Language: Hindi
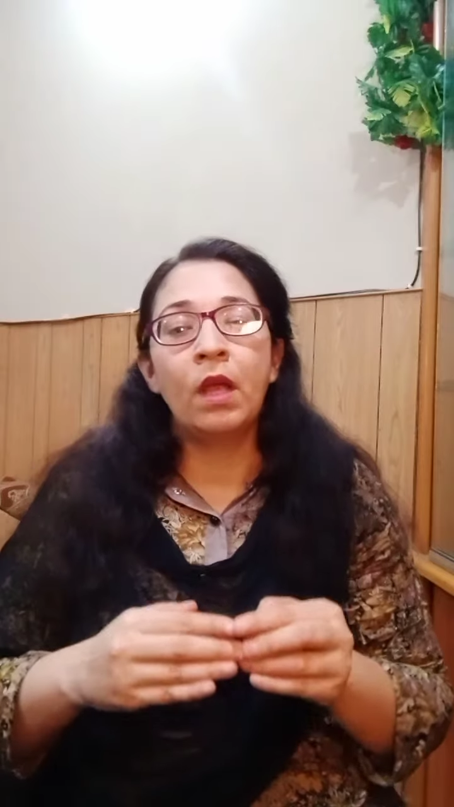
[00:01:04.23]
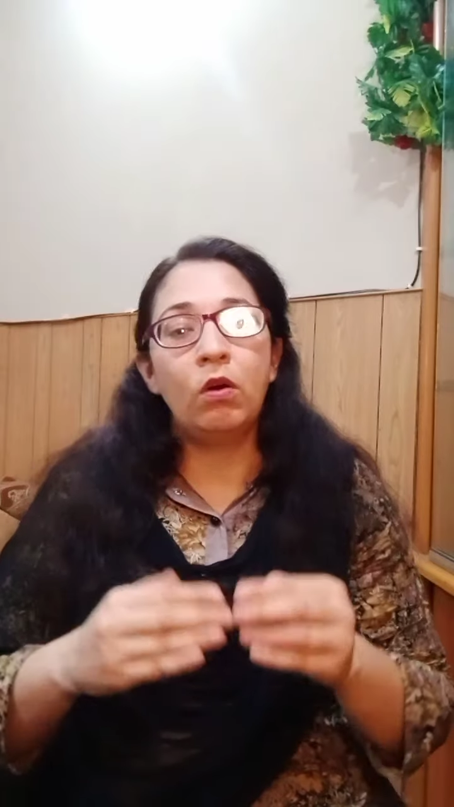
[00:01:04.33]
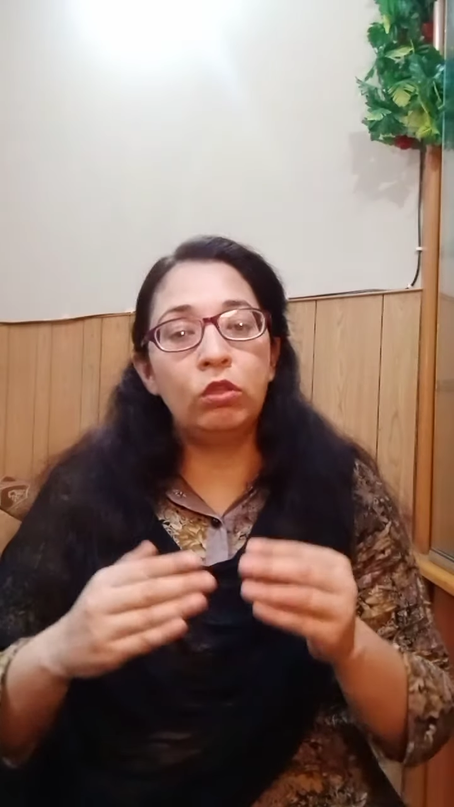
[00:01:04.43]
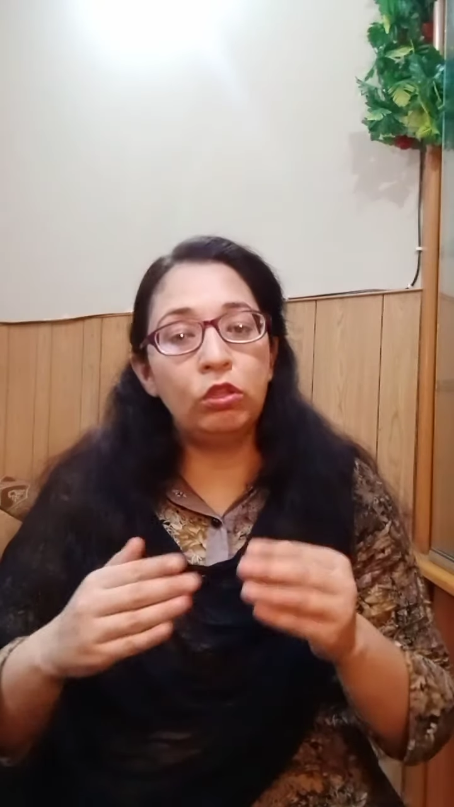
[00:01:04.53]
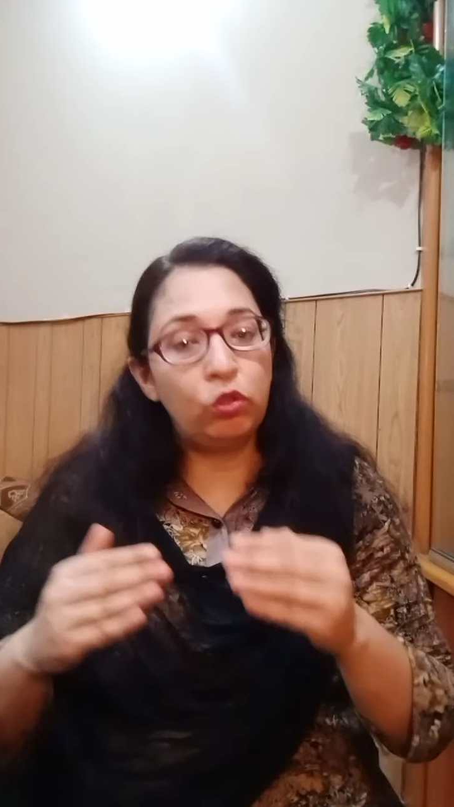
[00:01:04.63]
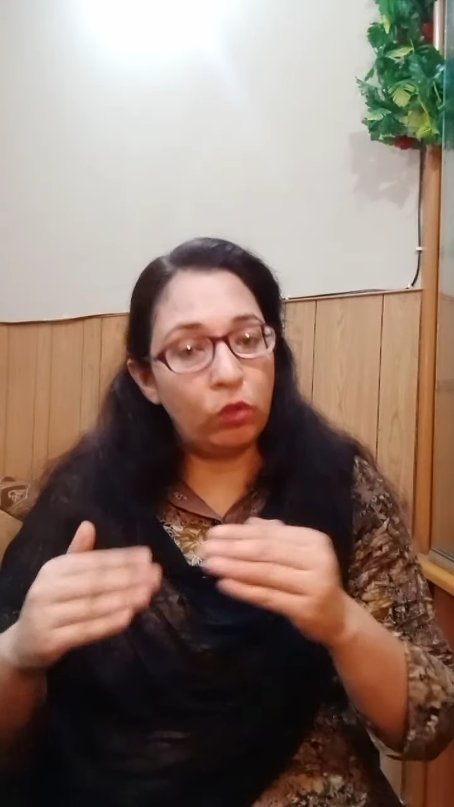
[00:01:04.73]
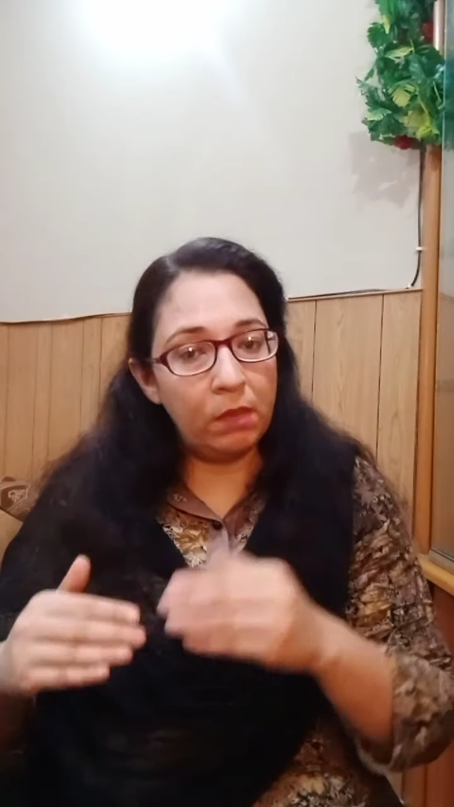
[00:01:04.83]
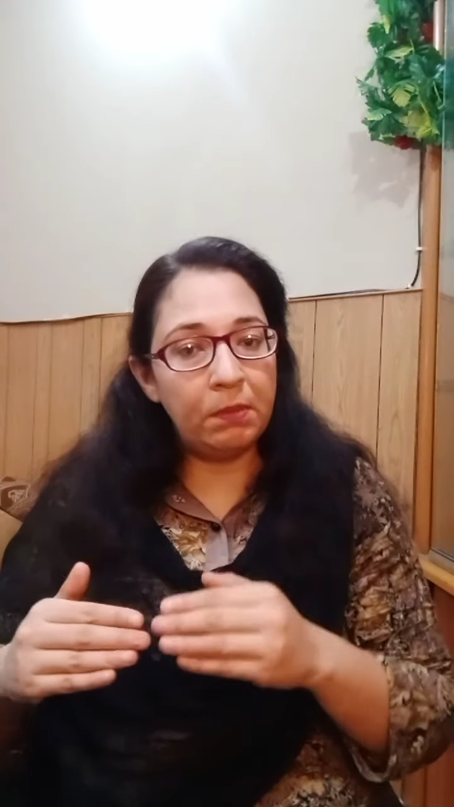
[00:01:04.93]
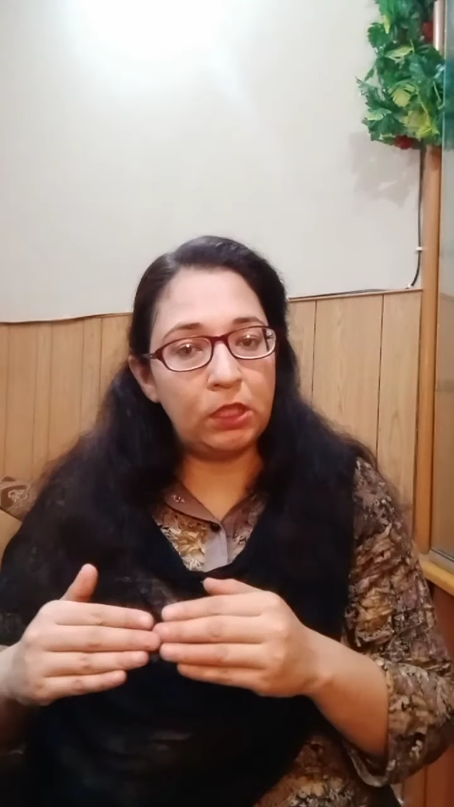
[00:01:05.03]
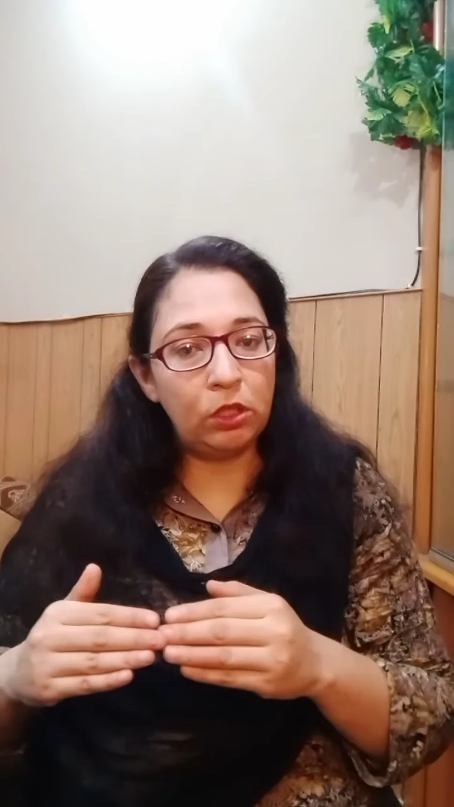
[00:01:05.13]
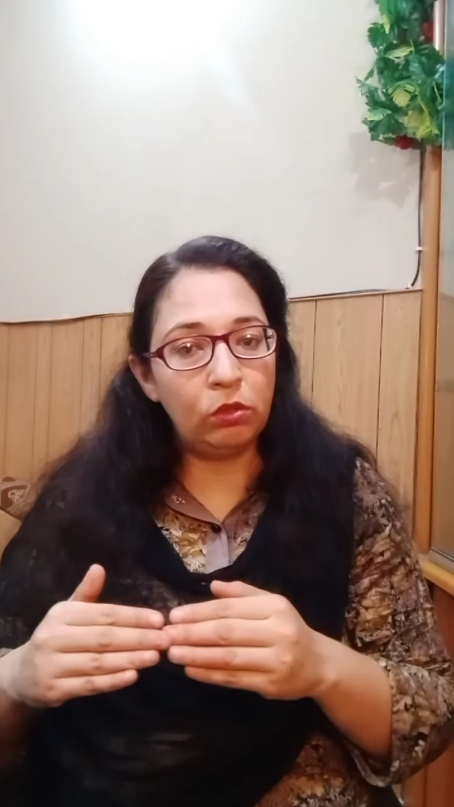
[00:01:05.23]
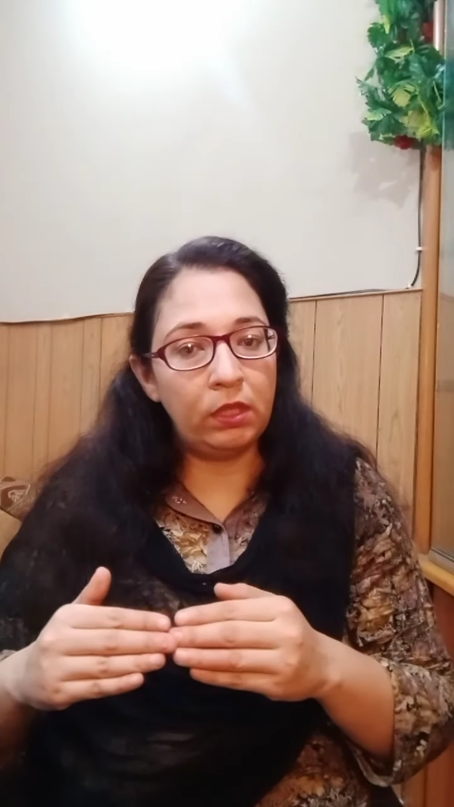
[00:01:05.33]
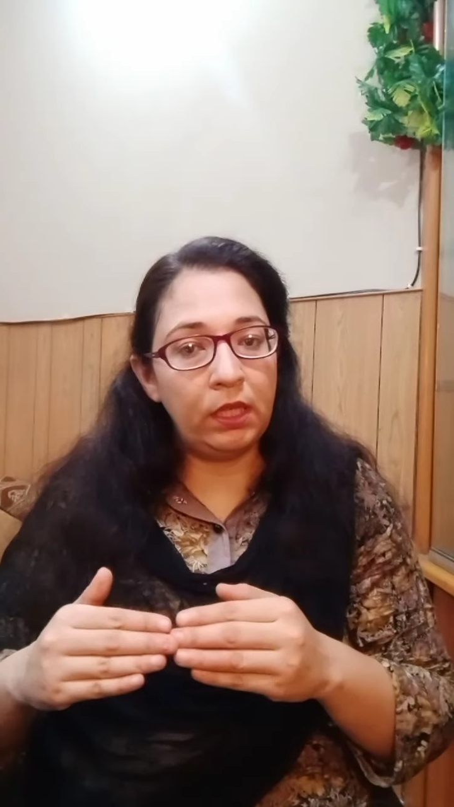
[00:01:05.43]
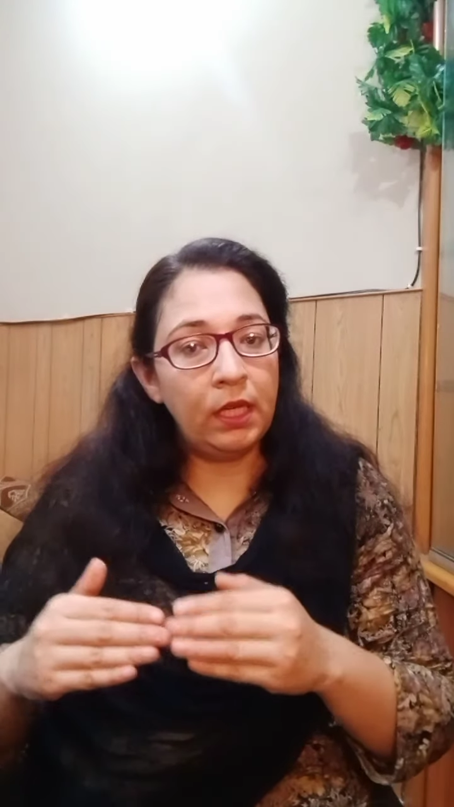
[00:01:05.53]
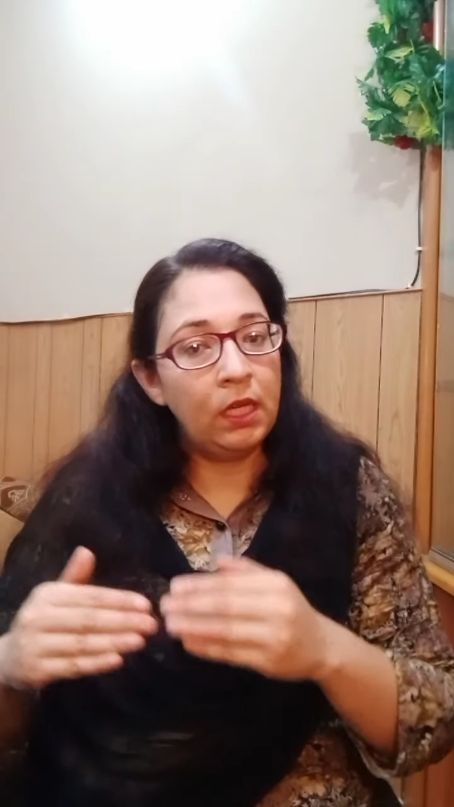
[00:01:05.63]
और जो छोटे बच्चे
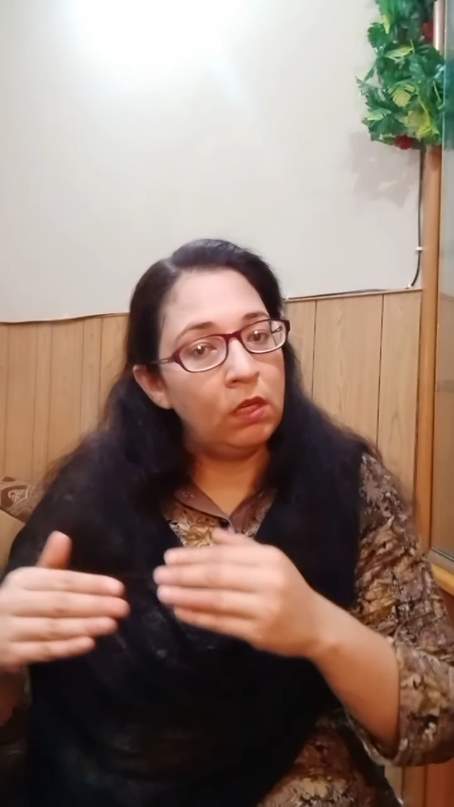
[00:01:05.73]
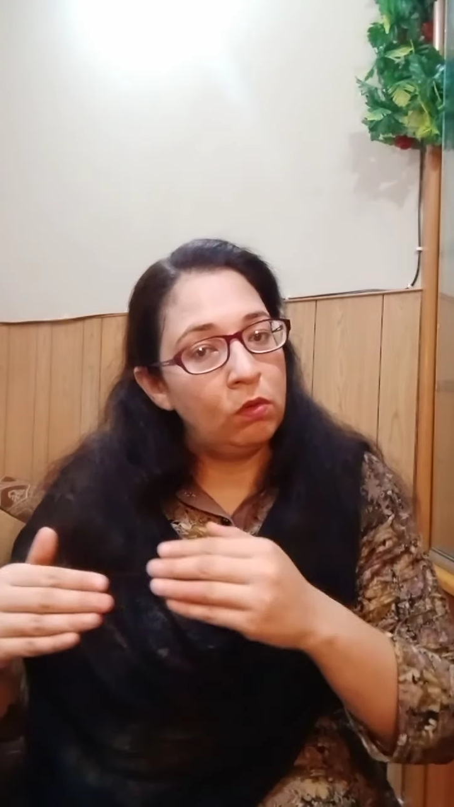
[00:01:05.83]
होते हैं